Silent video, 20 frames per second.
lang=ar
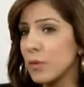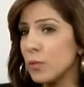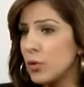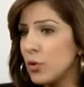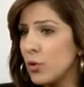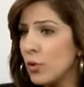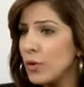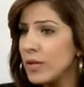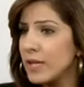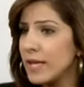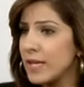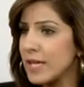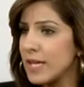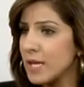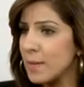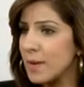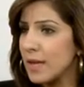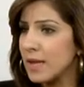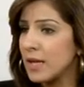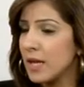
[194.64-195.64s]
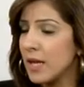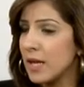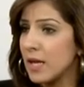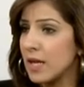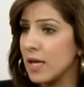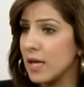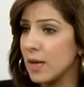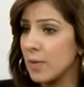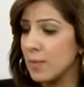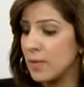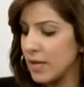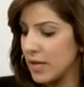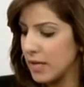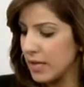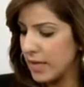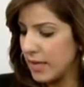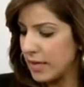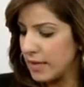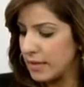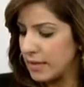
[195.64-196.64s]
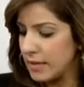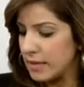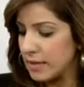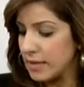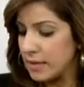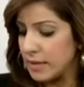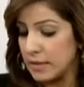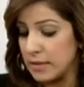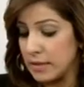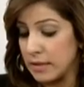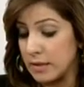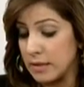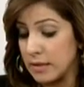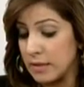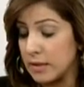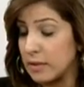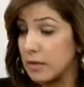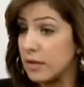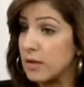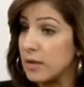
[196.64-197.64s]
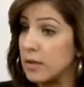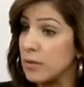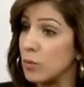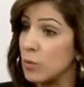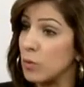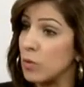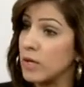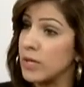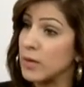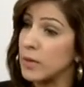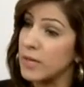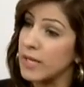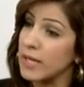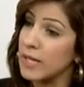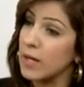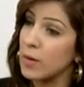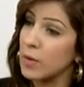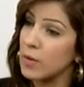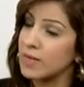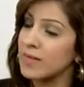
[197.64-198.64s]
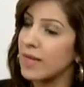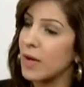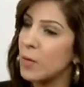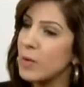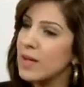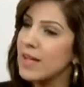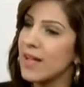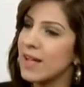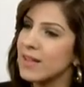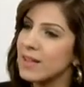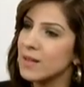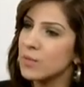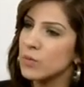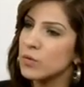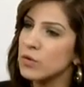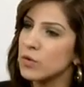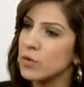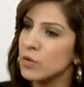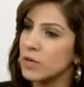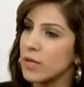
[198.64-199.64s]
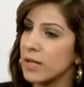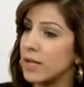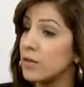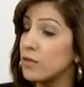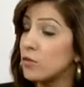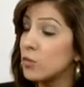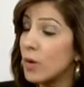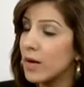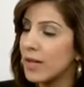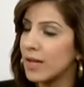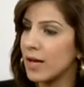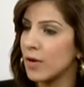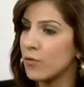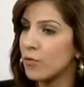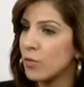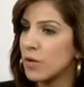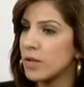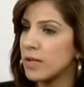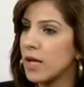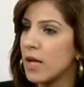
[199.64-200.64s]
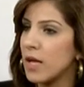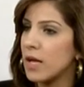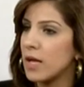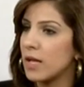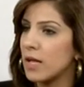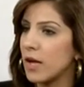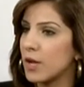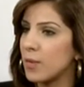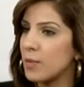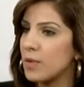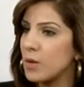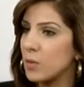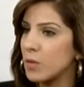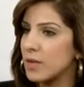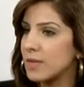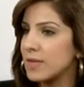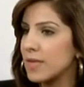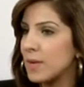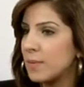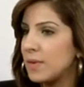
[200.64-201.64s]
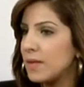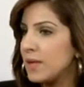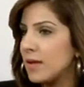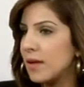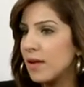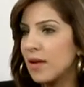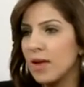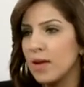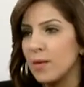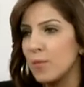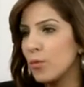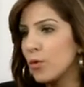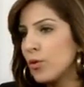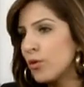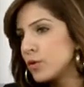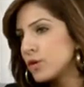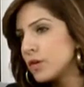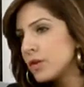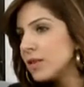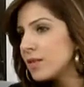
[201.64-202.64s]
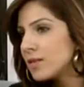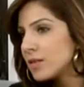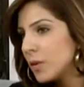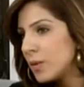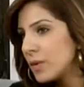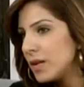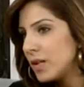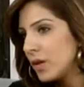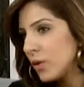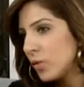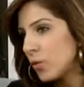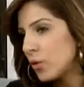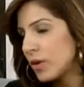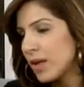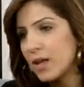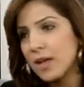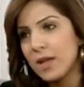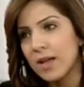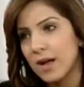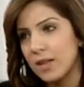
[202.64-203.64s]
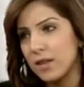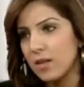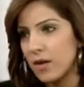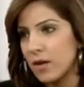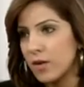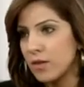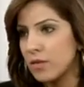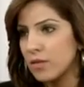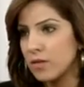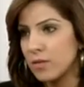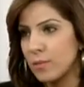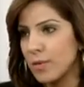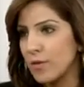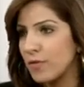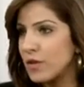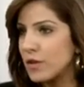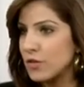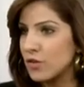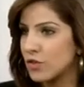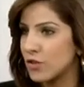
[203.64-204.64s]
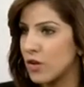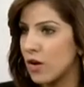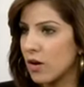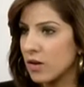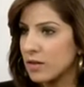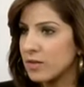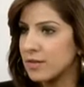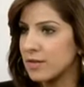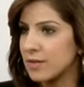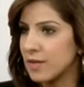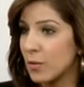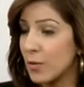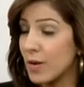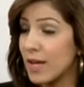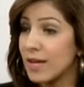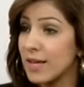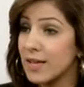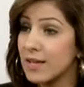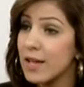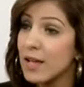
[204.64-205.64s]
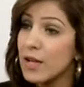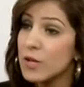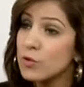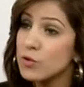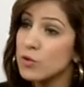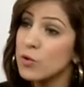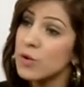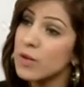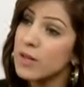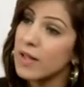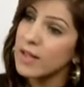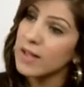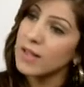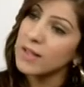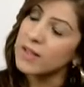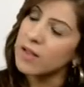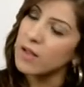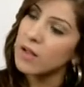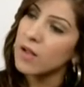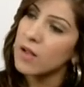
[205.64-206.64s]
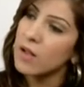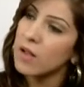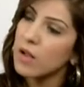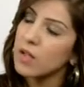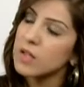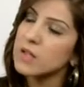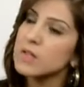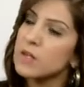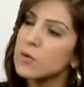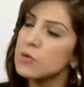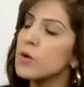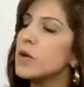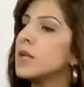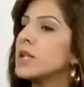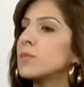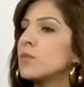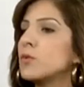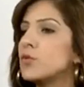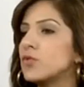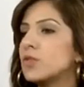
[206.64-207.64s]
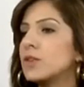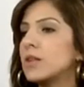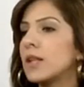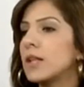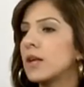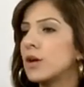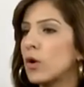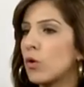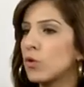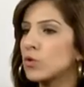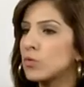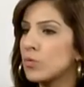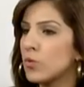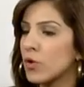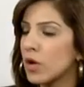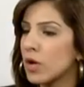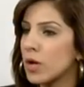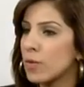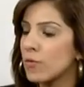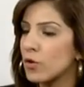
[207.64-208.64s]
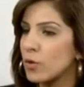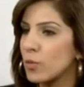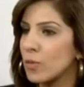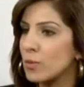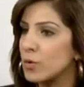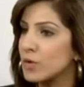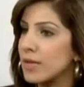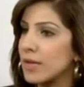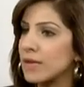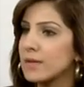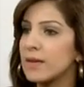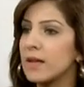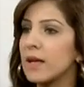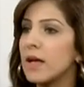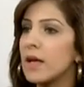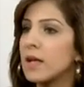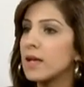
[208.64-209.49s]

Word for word: من هون يعني كمان آه، بنحكي عن آه، آه، يعني التعويل على المدن الدول عفوا العربيه والاسلاميه منذ سنين طويله وهناك على الارض ما في اجراءات ولكن دورنا احنا خاصه انه احنا موجودين هلا كعضو مراقب في الامم المتحده